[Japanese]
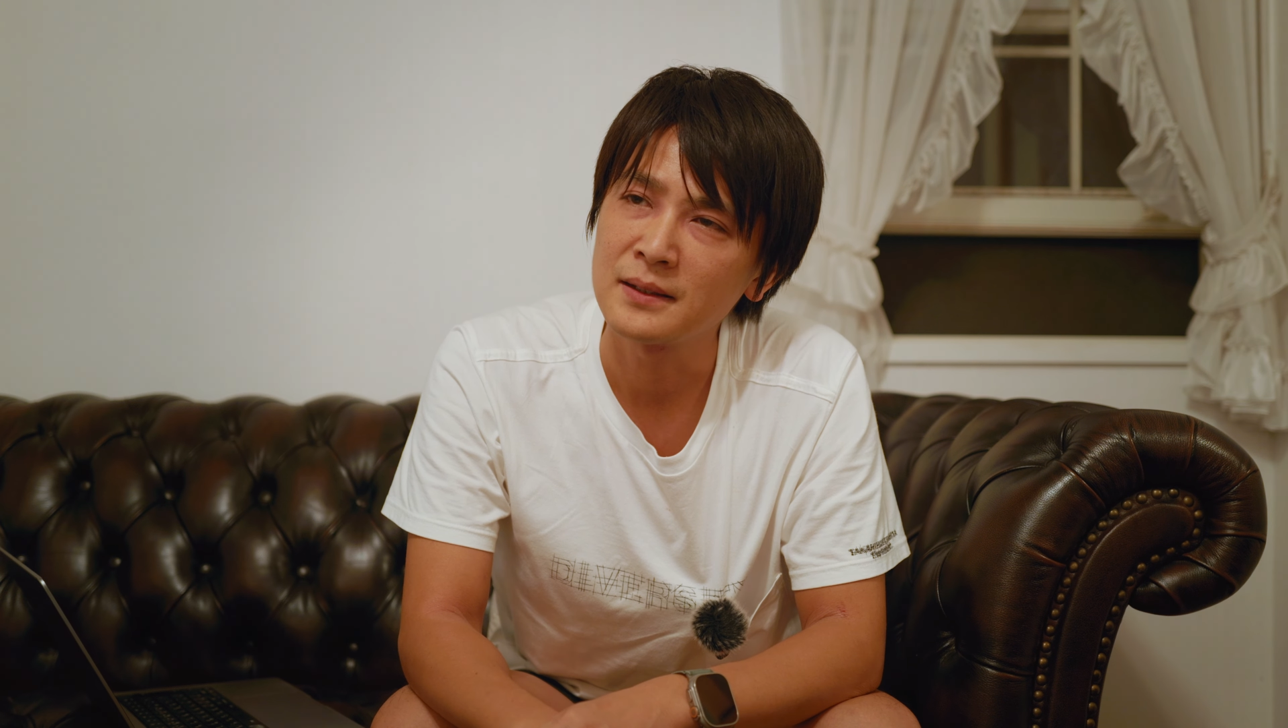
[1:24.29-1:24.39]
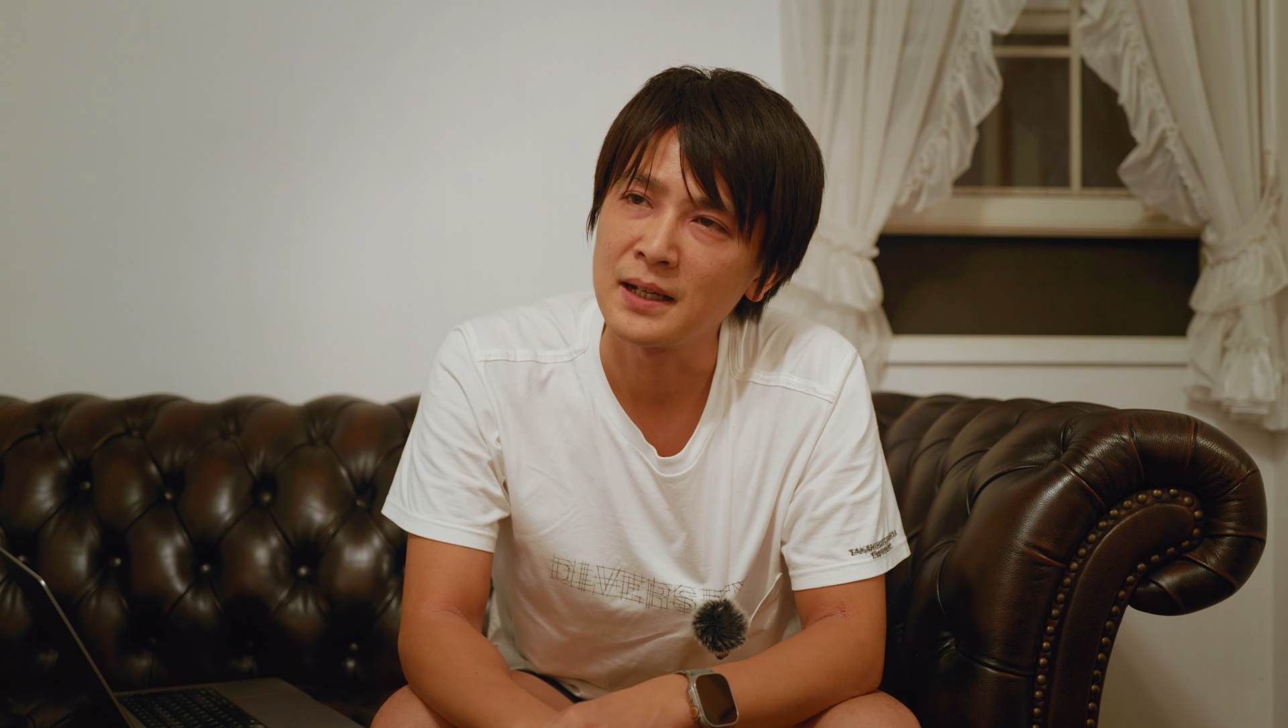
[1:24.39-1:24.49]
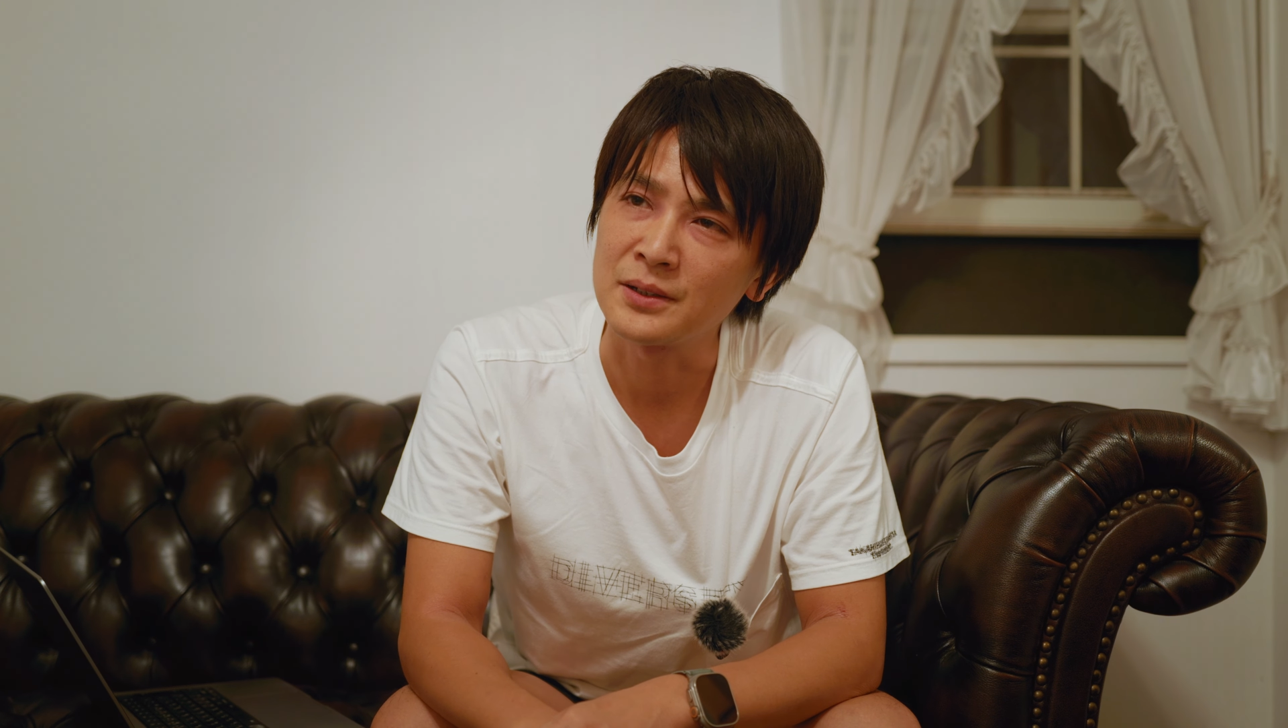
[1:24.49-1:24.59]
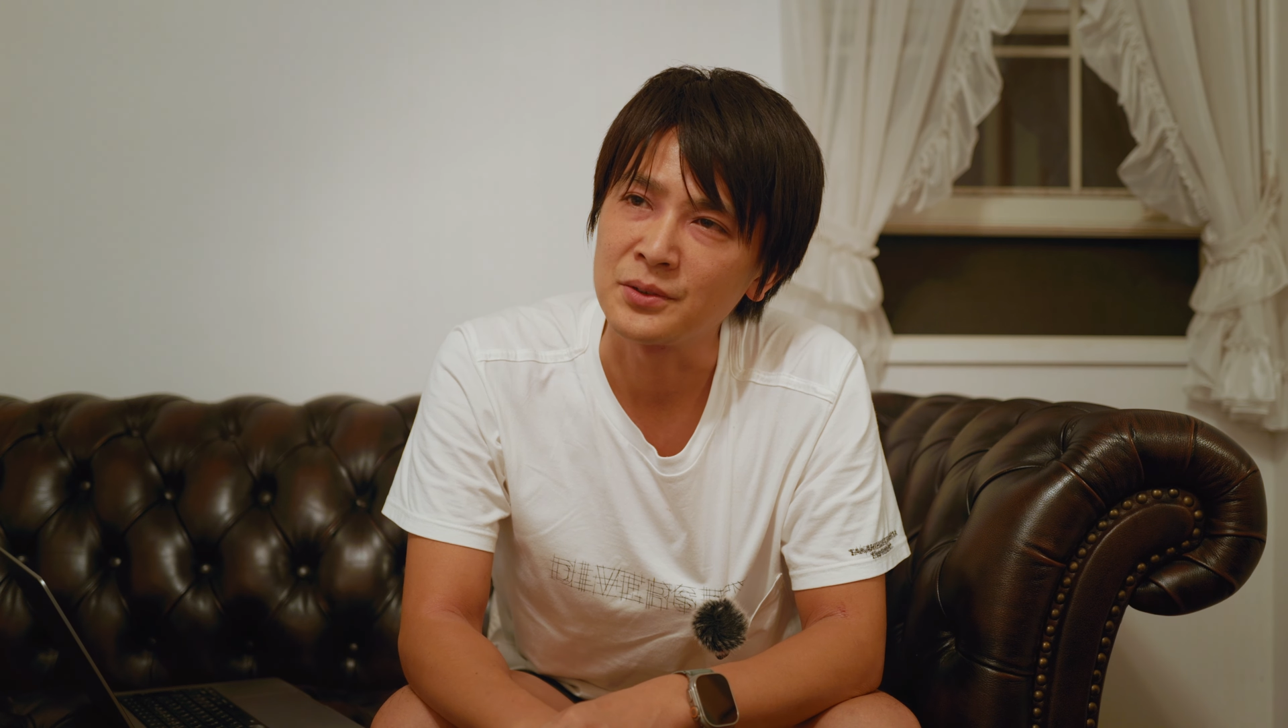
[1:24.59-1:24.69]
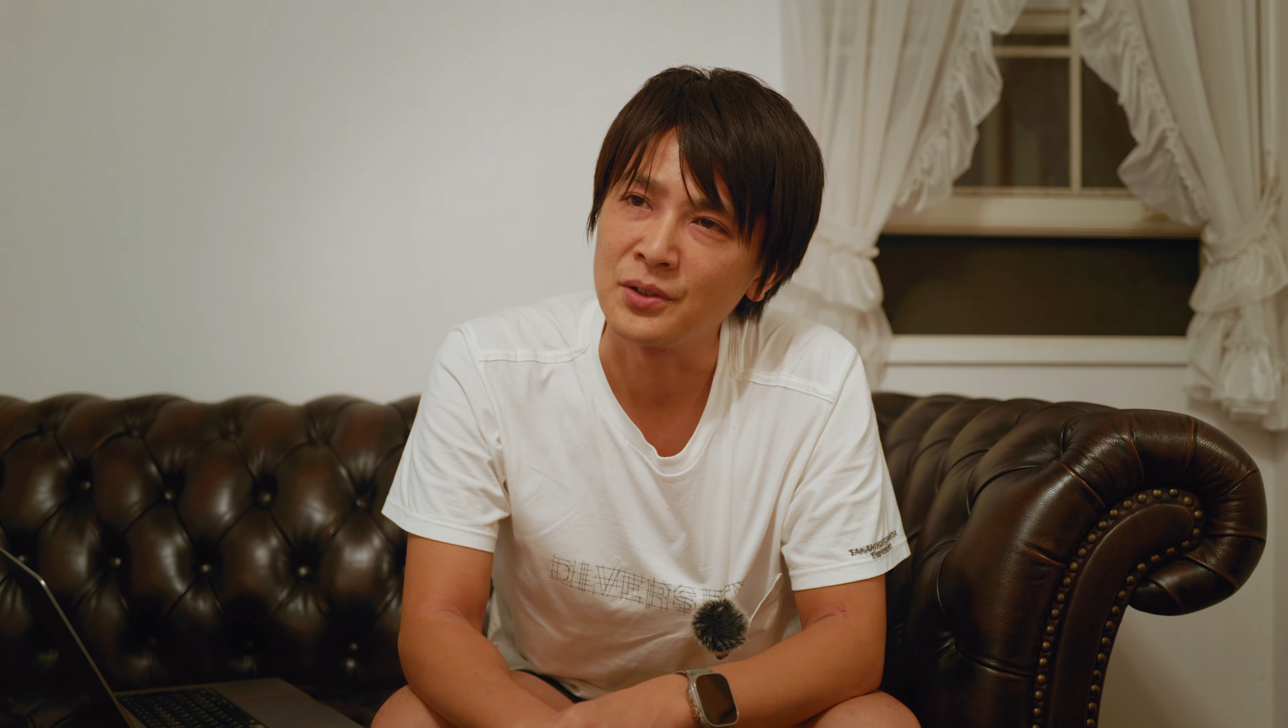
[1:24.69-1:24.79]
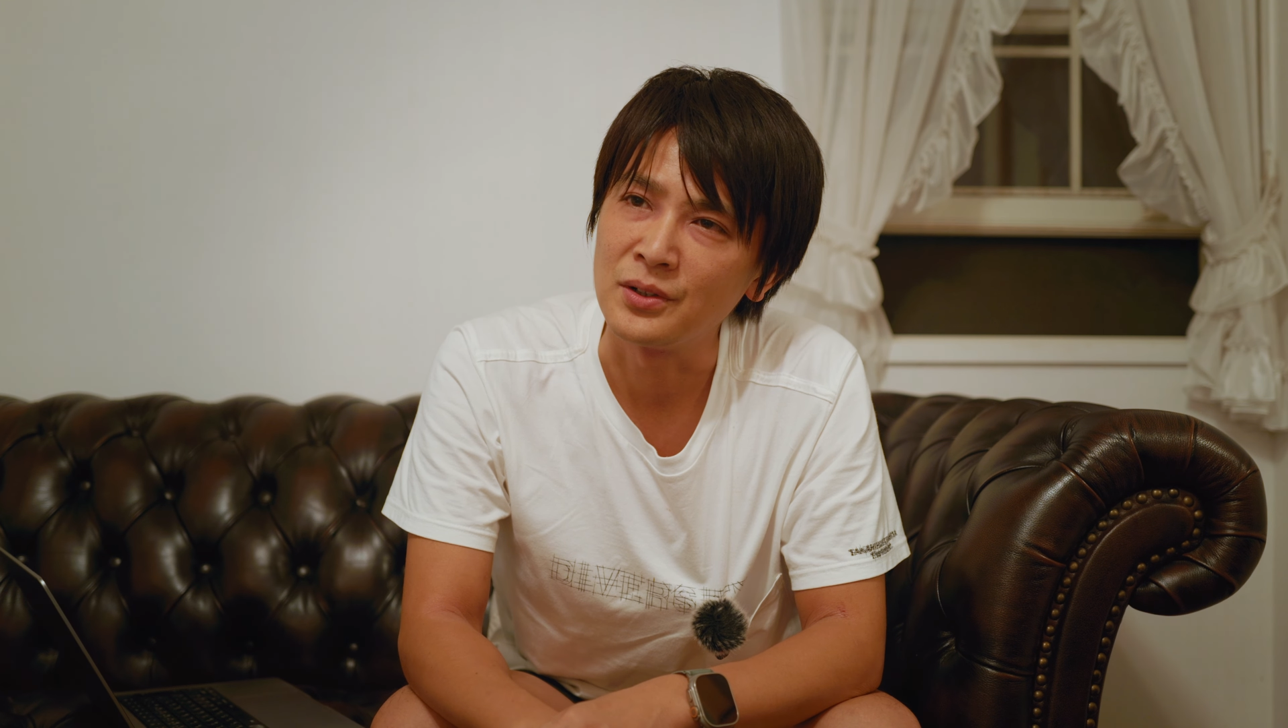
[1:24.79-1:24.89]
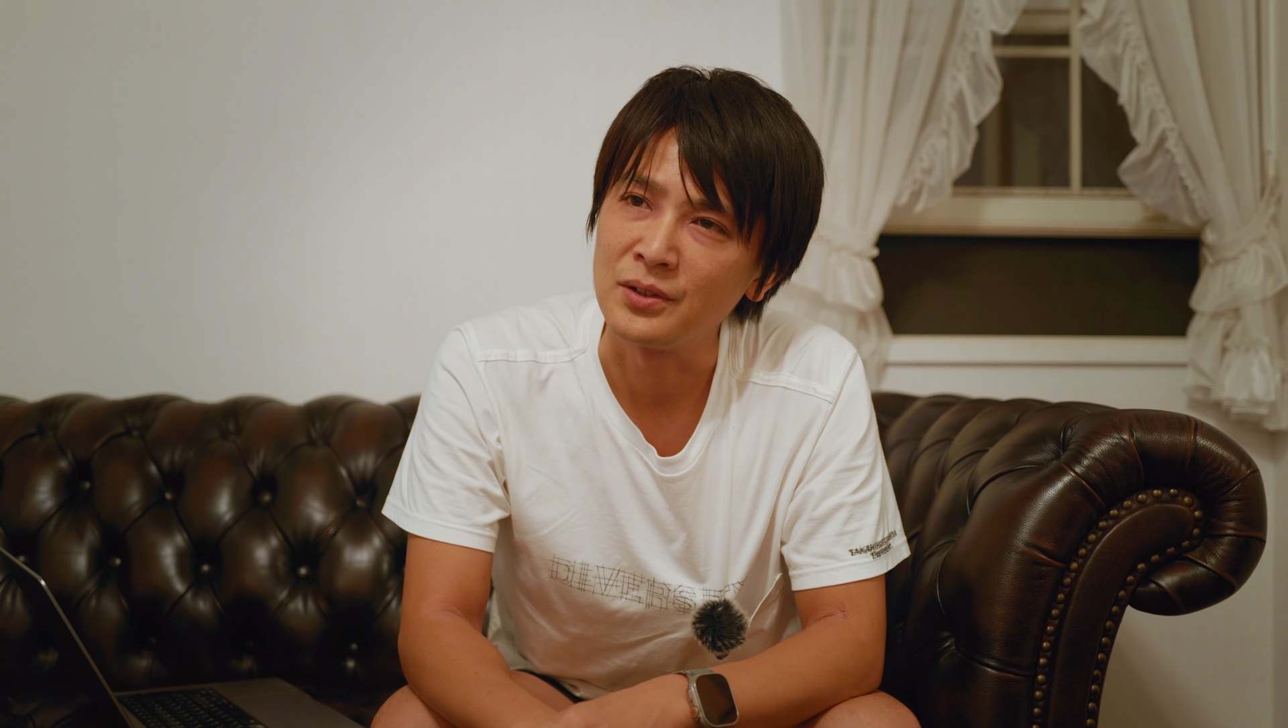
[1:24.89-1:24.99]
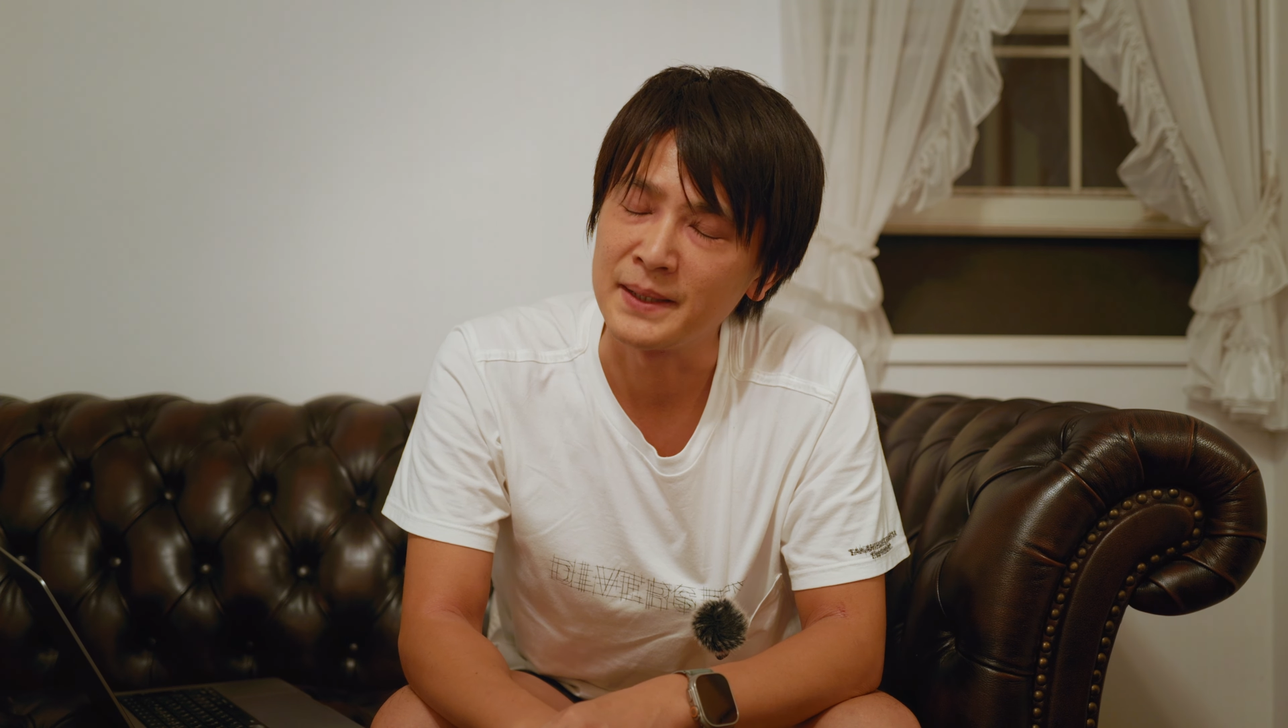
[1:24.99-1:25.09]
があると、